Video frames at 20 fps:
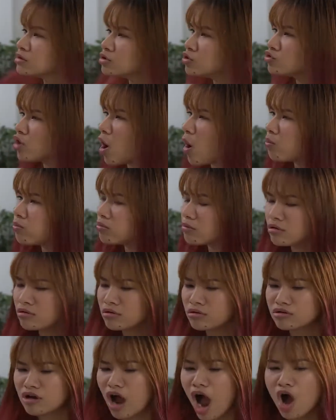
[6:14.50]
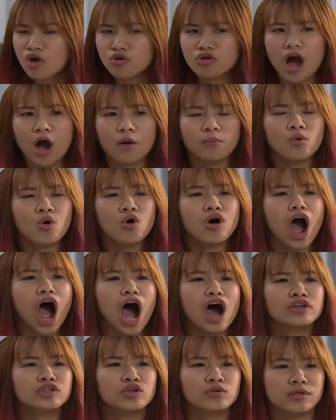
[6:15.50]
Chứ Tùng, con không muốn
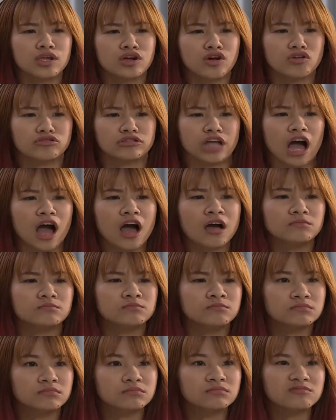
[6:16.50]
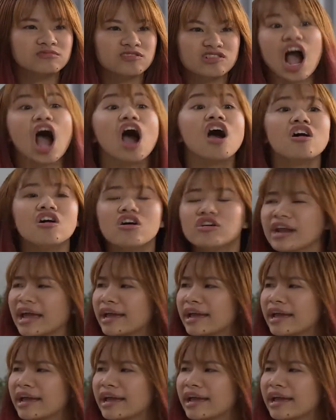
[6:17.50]
ở chung với con nhỏ. Khó ưa